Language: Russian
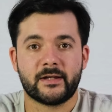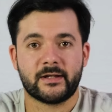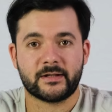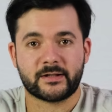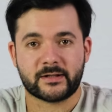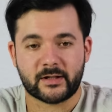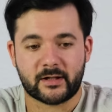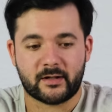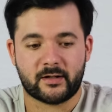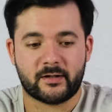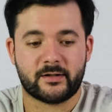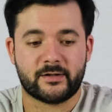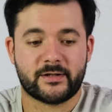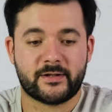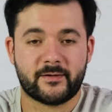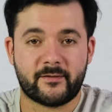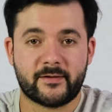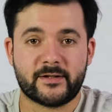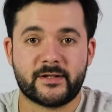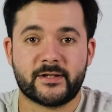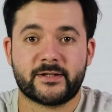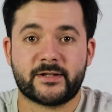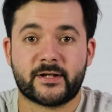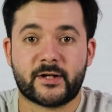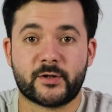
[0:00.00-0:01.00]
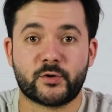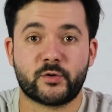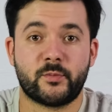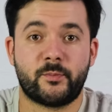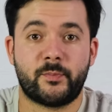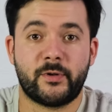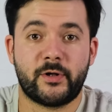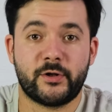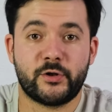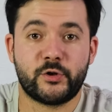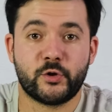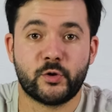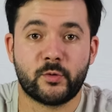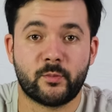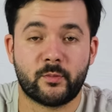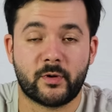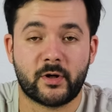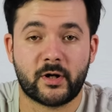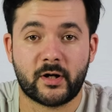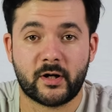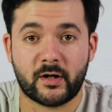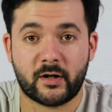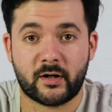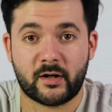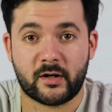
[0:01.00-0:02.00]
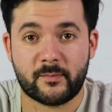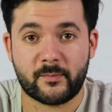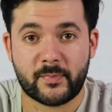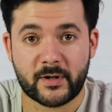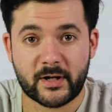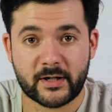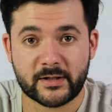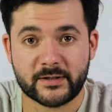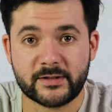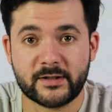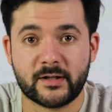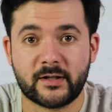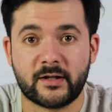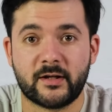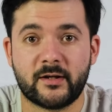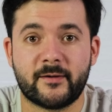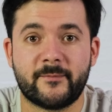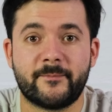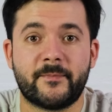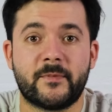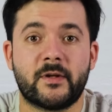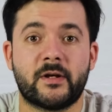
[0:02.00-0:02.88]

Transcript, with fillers: Итак, давайте сразу перейдем к практике.